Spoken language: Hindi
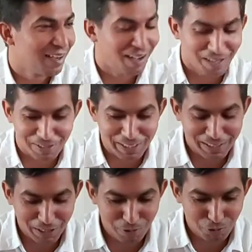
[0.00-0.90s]
हाँ
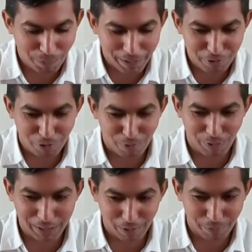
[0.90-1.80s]
जैसे ही उस पानी को हम
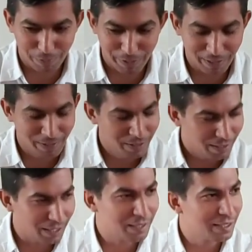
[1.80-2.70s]
वातावरण में
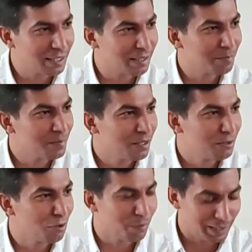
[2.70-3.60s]
रख देंगे
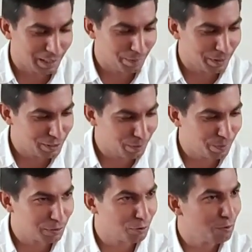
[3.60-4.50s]
नॉर्मल टेम्परेचर
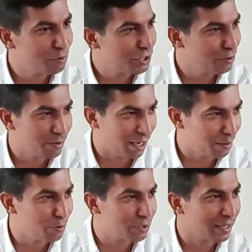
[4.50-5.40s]
पर तो वो जीव
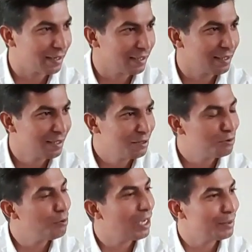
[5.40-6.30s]
गायब हो जाएंगे
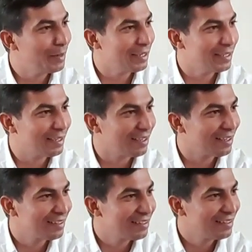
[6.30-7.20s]
तो वो आत्मा गई कहाँ